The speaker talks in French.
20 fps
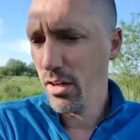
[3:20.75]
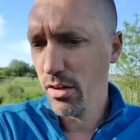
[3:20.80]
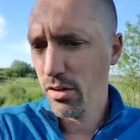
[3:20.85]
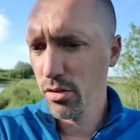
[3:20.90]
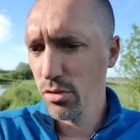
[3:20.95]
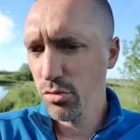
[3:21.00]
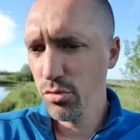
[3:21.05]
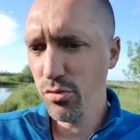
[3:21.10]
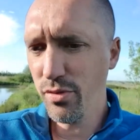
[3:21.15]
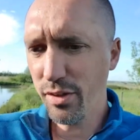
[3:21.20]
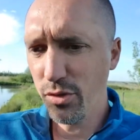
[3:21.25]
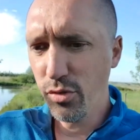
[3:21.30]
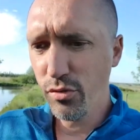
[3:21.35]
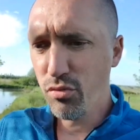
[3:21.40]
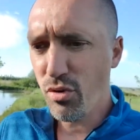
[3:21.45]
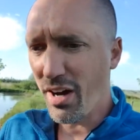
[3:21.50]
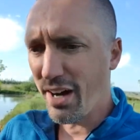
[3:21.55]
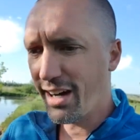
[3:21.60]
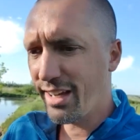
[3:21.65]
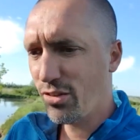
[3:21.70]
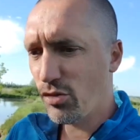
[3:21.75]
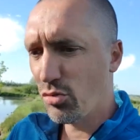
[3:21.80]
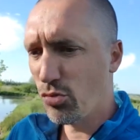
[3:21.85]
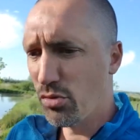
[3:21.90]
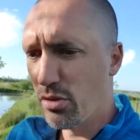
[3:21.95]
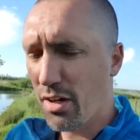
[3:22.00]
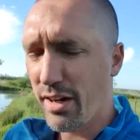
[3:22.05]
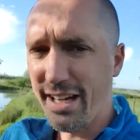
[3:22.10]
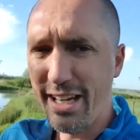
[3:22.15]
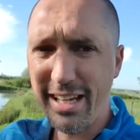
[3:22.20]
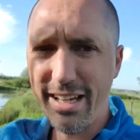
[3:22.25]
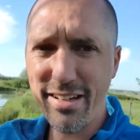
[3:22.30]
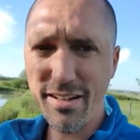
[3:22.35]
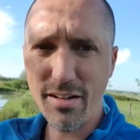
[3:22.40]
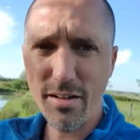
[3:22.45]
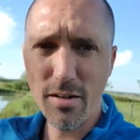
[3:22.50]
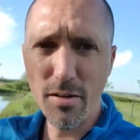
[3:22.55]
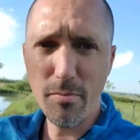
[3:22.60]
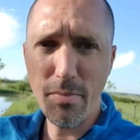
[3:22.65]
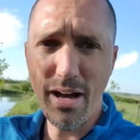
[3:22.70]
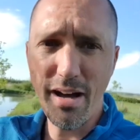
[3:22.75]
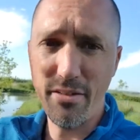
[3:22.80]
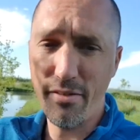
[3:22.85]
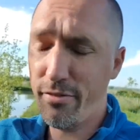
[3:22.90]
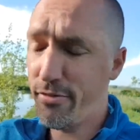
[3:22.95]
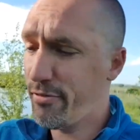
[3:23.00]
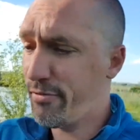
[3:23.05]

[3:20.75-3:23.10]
que tu vas devoir résoudre et bah,